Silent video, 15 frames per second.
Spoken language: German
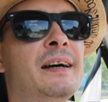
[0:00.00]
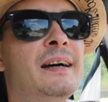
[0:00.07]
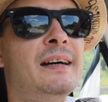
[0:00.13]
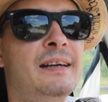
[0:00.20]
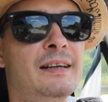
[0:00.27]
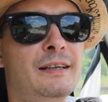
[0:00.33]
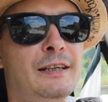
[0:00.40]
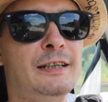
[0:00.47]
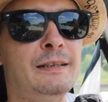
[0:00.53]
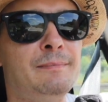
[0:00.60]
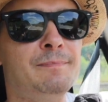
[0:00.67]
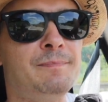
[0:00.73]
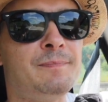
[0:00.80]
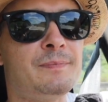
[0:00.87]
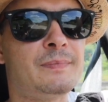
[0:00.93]

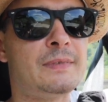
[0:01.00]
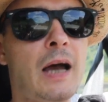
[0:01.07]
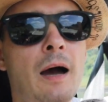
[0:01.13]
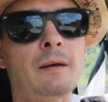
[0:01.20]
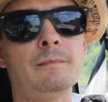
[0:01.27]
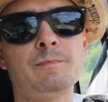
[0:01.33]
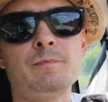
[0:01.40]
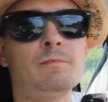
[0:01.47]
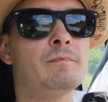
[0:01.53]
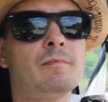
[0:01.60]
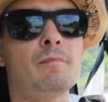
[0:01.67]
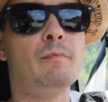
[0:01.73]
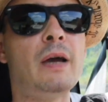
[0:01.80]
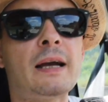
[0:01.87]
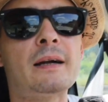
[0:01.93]
Ähm, ja,
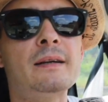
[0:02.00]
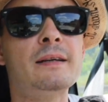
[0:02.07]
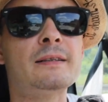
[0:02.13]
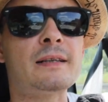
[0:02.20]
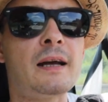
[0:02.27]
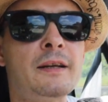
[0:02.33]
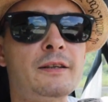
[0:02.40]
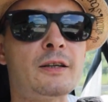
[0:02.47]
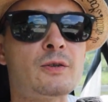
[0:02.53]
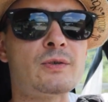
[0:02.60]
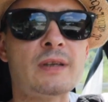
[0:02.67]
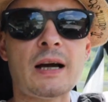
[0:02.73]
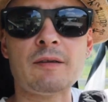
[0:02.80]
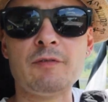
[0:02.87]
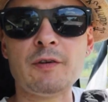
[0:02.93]
mehr kann ich jetzt gar nicht dazu
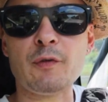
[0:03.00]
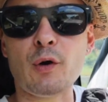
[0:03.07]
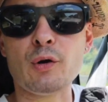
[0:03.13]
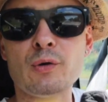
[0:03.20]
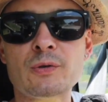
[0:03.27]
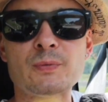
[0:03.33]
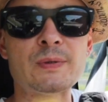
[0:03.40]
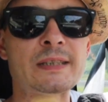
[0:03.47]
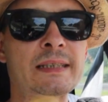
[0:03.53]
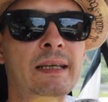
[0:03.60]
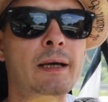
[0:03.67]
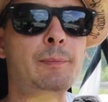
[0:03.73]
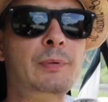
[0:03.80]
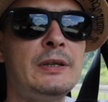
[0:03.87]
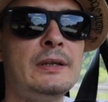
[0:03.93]
sagen. Wir freuen uns, wir sind
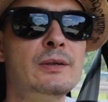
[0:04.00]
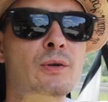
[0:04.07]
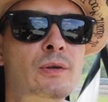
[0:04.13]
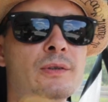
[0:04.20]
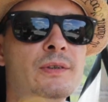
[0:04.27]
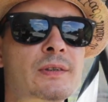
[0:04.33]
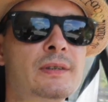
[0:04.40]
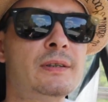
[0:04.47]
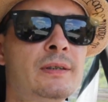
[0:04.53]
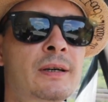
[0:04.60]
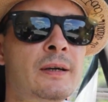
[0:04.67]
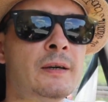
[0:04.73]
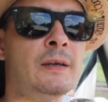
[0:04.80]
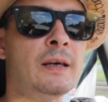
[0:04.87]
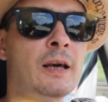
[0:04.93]
happy und äh,
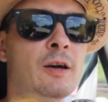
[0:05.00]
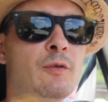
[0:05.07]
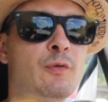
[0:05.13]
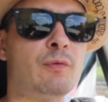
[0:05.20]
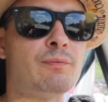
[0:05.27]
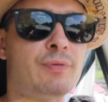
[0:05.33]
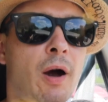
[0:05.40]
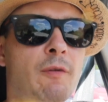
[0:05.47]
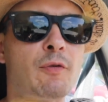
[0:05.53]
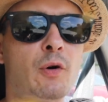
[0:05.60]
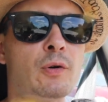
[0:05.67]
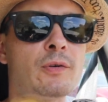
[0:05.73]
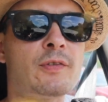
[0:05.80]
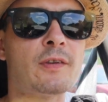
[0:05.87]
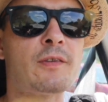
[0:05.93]
ja,
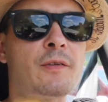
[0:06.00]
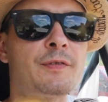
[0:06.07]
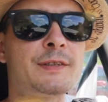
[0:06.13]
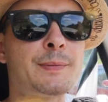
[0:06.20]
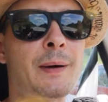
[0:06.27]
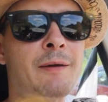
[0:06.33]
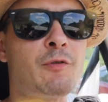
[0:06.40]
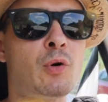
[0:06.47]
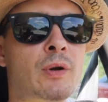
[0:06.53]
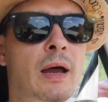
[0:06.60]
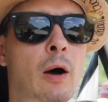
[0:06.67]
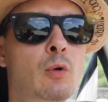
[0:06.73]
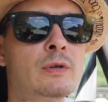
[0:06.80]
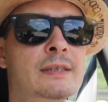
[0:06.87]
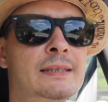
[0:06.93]
freuen uns jetzt auf zwei Wochen
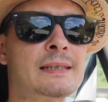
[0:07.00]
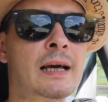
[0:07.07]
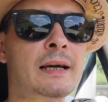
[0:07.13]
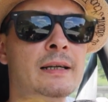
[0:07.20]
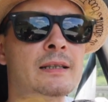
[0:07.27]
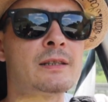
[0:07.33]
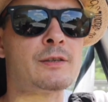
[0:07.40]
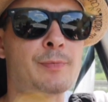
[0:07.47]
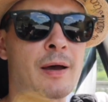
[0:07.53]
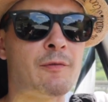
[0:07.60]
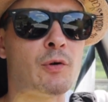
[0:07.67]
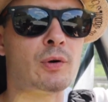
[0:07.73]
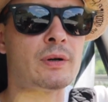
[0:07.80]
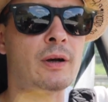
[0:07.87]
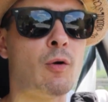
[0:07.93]
Auszeit, zwei
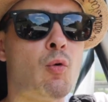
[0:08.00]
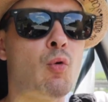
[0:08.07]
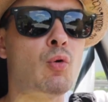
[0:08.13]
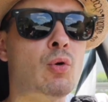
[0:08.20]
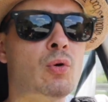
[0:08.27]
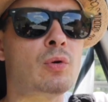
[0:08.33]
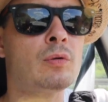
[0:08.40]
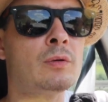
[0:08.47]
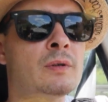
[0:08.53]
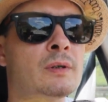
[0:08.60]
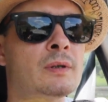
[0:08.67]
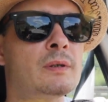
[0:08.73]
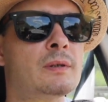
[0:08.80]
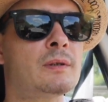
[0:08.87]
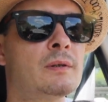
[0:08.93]
Wochen Erholung,
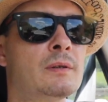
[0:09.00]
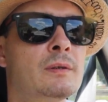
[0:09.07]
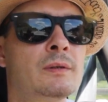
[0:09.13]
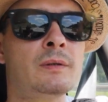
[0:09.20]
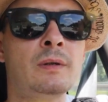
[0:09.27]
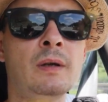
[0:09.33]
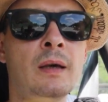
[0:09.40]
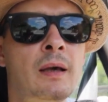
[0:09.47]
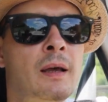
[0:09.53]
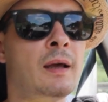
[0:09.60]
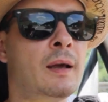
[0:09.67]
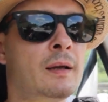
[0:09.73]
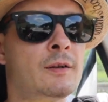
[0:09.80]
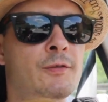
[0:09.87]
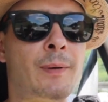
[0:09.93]
äh,
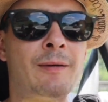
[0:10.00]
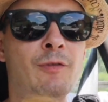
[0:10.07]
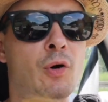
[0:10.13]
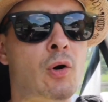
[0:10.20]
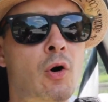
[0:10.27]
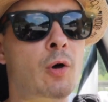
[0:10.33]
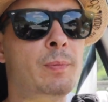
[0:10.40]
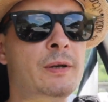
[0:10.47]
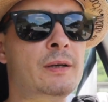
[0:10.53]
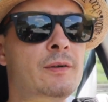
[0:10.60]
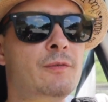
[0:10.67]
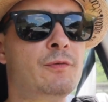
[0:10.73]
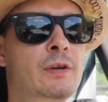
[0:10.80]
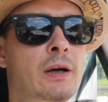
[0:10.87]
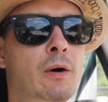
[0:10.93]
zwei Wochen Hobby,
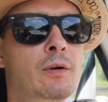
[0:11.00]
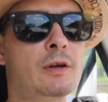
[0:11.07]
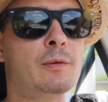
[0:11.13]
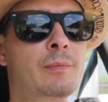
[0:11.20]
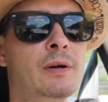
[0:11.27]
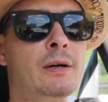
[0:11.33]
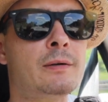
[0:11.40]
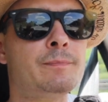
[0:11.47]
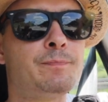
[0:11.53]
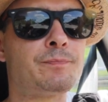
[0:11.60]
wie auch immer.